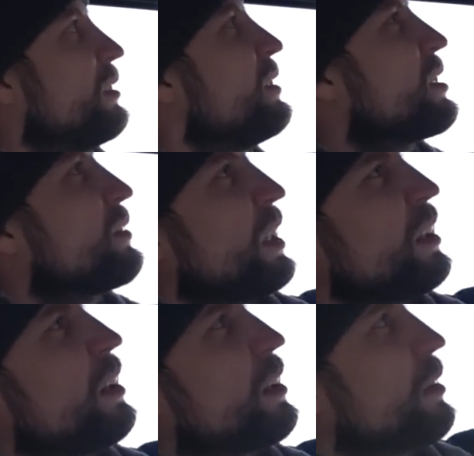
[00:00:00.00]
Соответственно, в
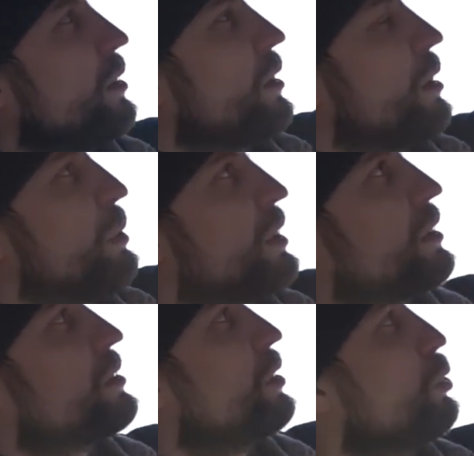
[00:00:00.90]
транспортной
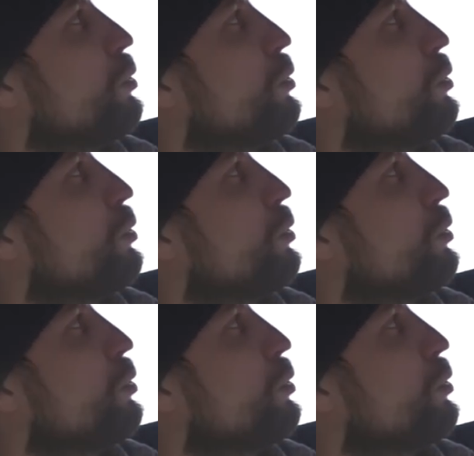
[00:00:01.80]
комплектации